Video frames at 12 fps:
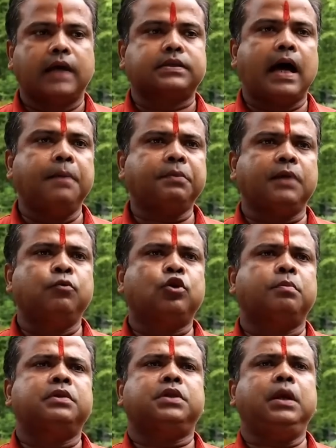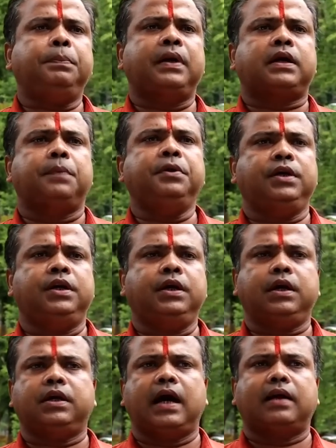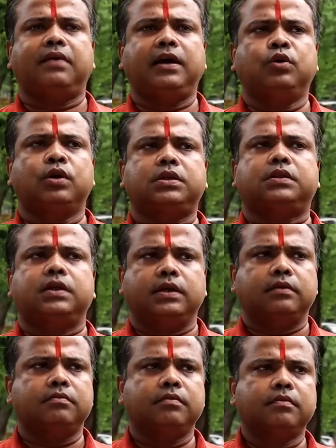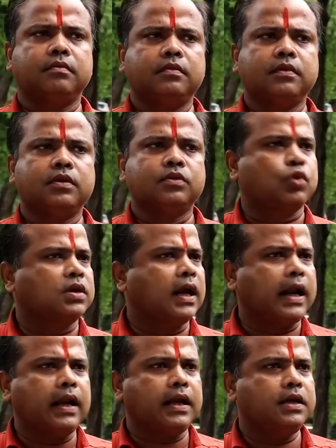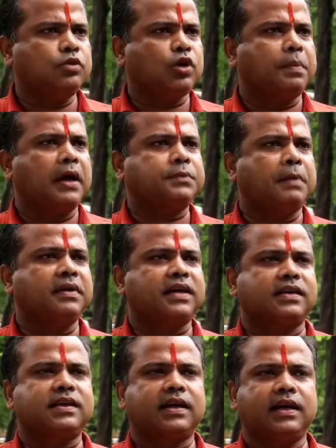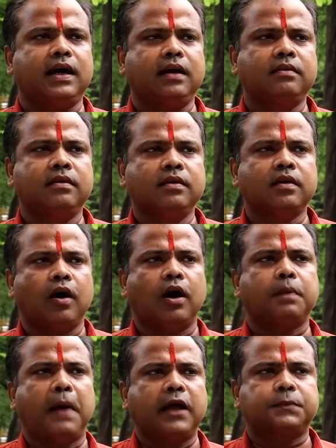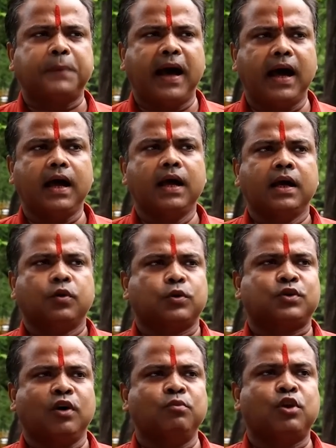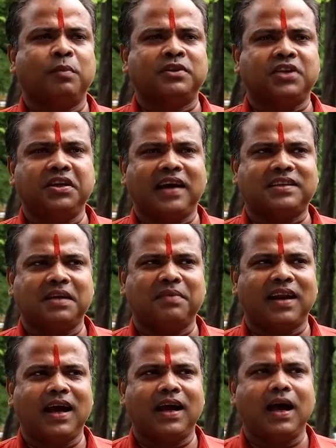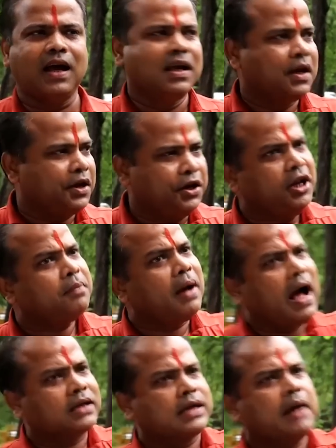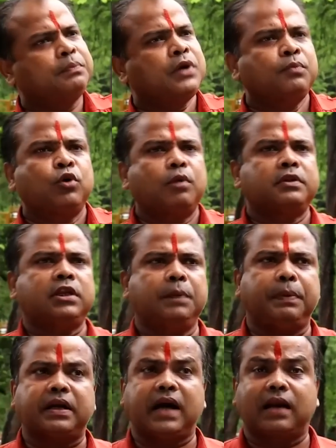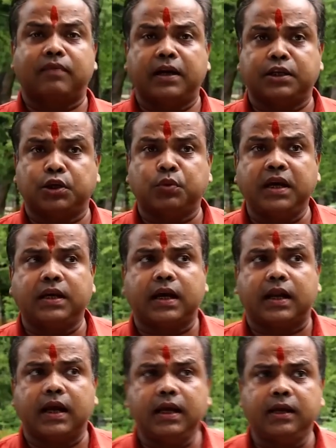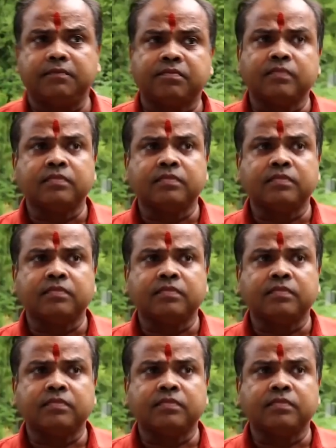असम के मुख्यमंत्री पर कभी ईडी e की कार्रवाई होती थी तो डरा नहीं तो भाजपा में कैसे गया और भाजपा उसको मुख्यमंत्री कैसे बनाया ईडी e आसाम के मुख्यमंत्री पर कार्रवाई क्यों नहीं कर रही